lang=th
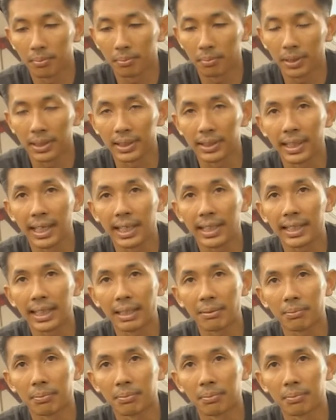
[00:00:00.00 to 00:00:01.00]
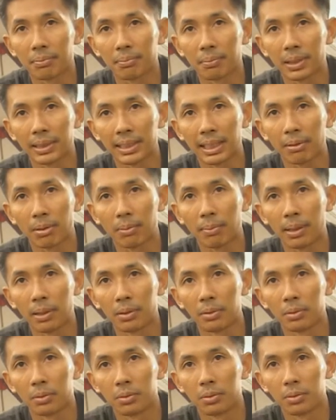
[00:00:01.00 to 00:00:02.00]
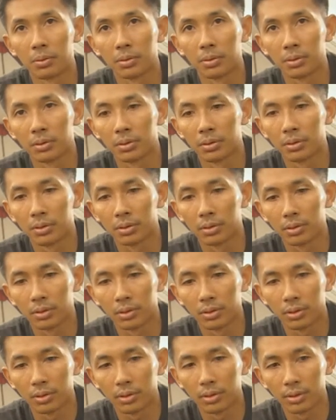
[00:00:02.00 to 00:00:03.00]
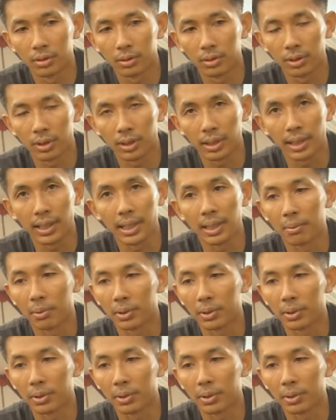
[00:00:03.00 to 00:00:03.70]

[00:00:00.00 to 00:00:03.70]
เปิดแก๊สนะครับ เปิดแก๊สเบาๆ อ่า